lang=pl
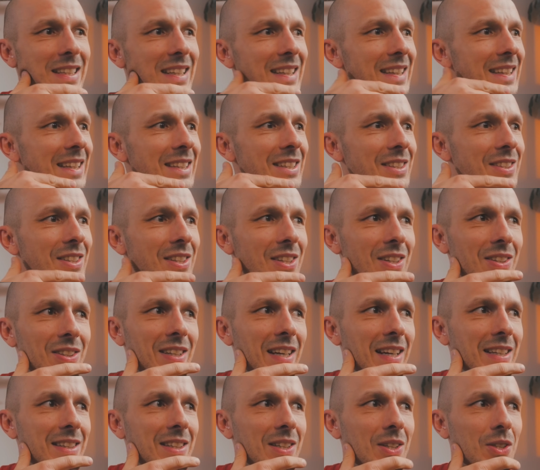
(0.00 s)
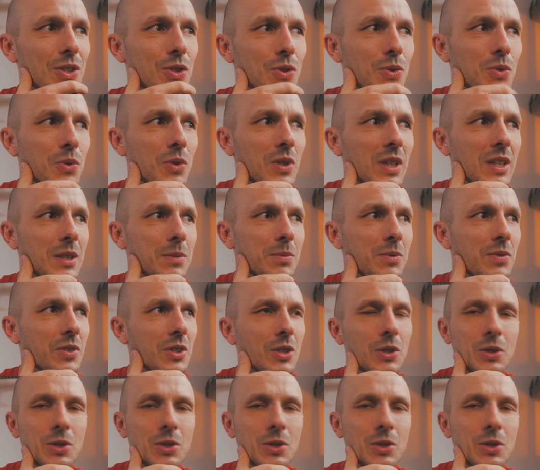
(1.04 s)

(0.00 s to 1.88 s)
jednej strony, jak tego słuchasz, mówi,